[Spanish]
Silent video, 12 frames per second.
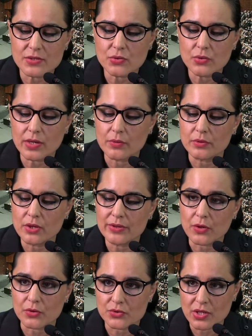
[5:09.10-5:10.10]
su reunión
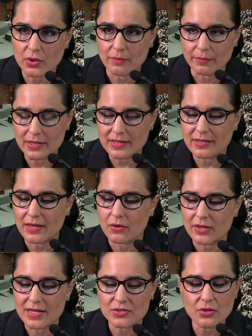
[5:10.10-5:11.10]
de Consejo
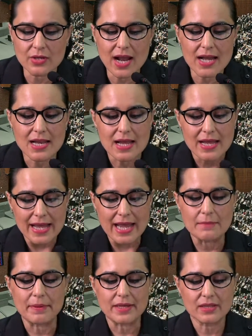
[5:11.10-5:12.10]
Político Nacional,
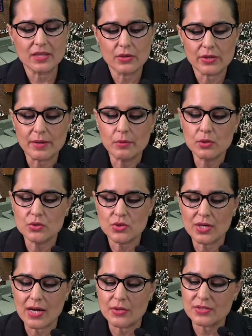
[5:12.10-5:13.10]
el Partido
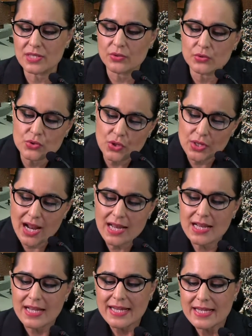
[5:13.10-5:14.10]
Revolucionario
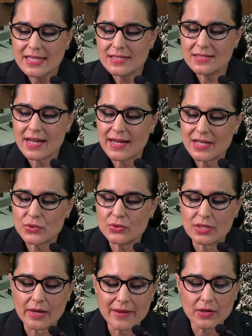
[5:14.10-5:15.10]
Institucional iniciará
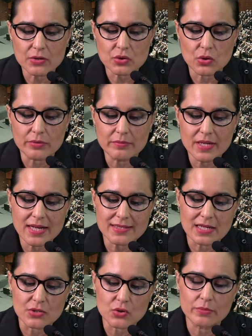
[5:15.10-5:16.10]
sus trabajos con
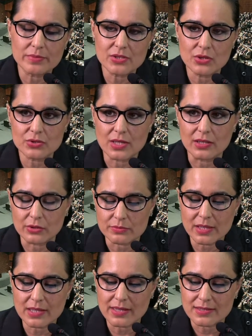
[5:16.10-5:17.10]
miras a los comicios del
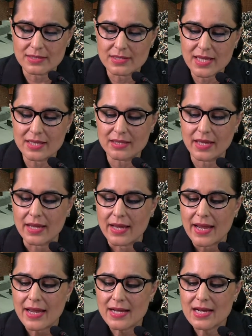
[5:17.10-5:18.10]
2017
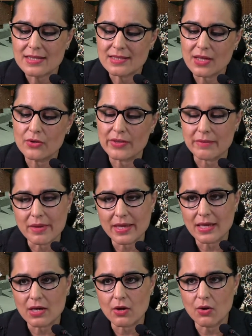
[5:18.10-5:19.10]
en el Estado de
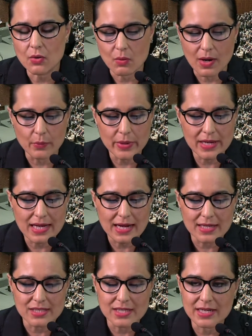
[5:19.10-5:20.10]
México,
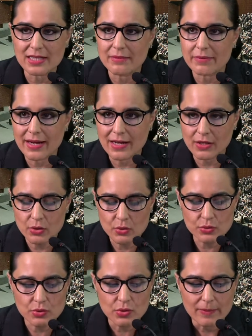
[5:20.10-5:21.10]
Coahuila, Nayarit y
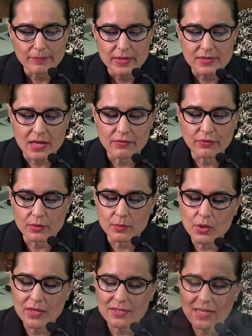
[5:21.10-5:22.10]
Veracruz. Se
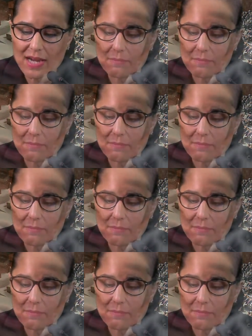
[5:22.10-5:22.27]
informó que será el